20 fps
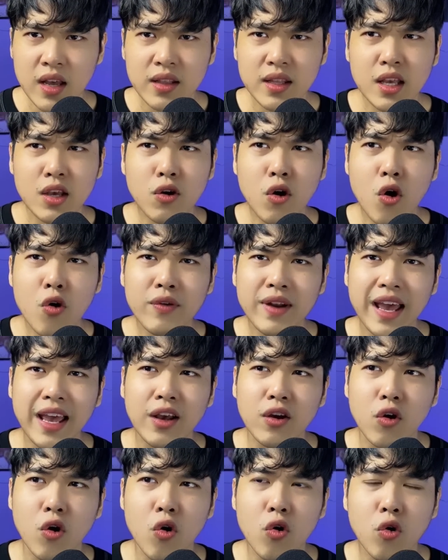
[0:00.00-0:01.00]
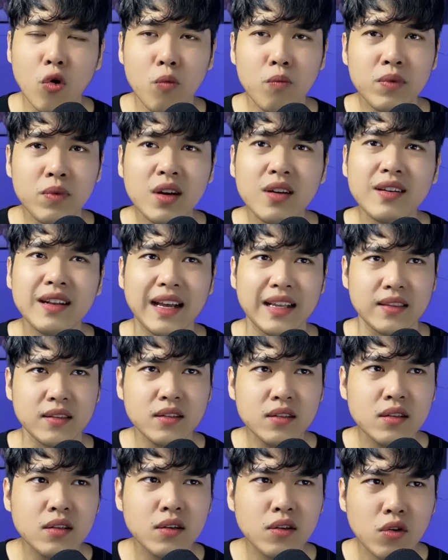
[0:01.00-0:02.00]
Thì cô này cổ cũng rất là
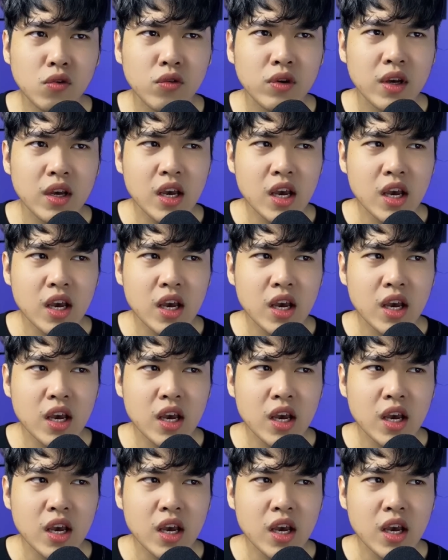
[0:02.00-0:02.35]
thương luôn.